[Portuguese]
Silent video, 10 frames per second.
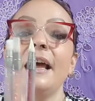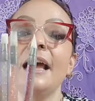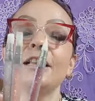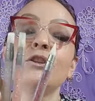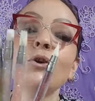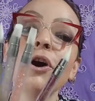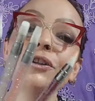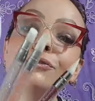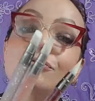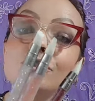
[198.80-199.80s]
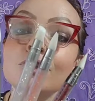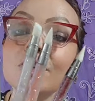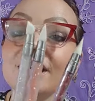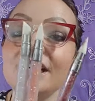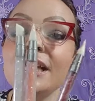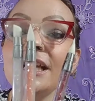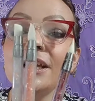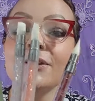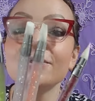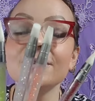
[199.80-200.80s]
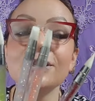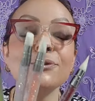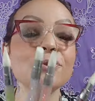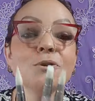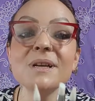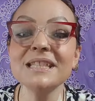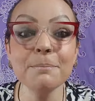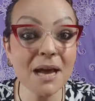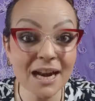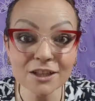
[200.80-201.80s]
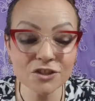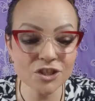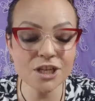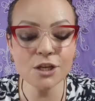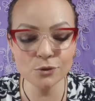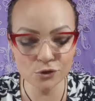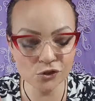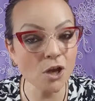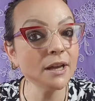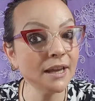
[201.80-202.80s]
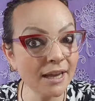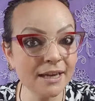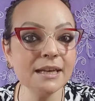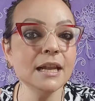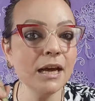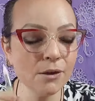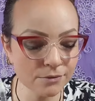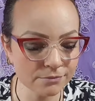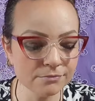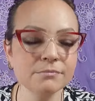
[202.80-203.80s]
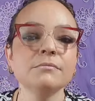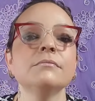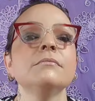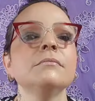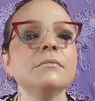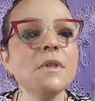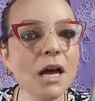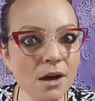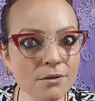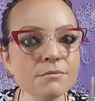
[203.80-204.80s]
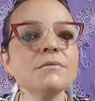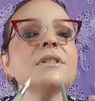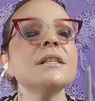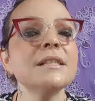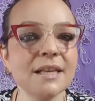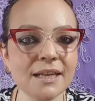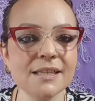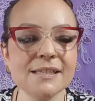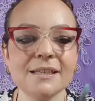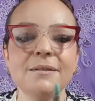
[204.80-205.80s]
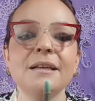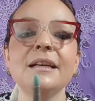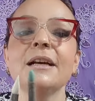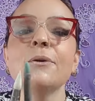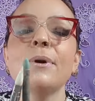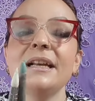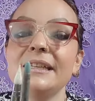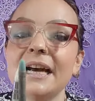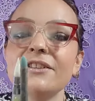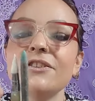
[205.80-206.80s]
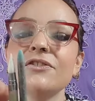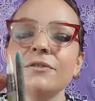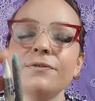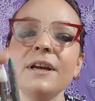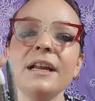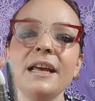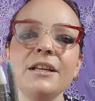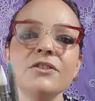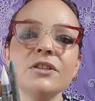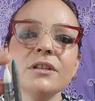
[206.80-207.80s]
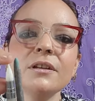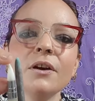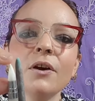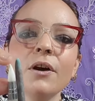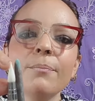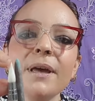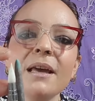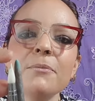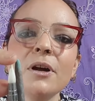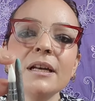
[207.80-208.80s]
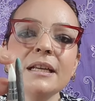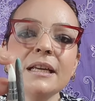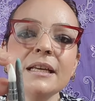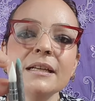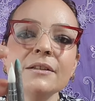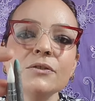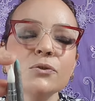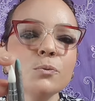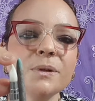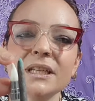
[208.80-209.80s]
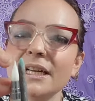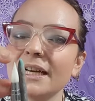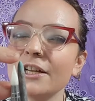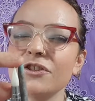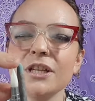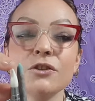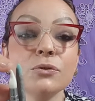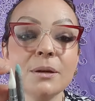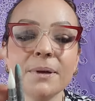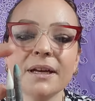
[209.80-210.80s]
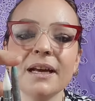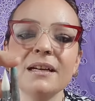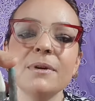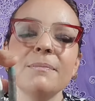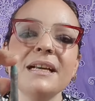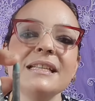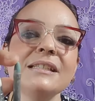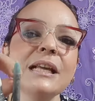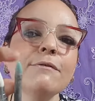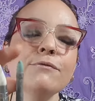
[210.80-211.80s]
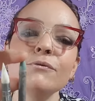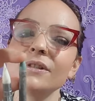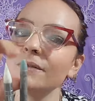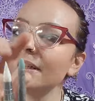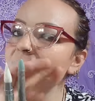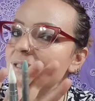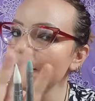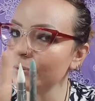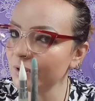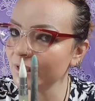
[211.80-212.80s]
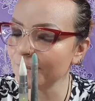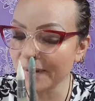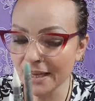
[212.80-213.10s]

é todo um joguinho e costuma ser baratinho, só que não, não se esqueça. Qualidades diferentes, ó, bem molinha, super delicadinha, ajuda pra caramba, mas a função dessa é outra.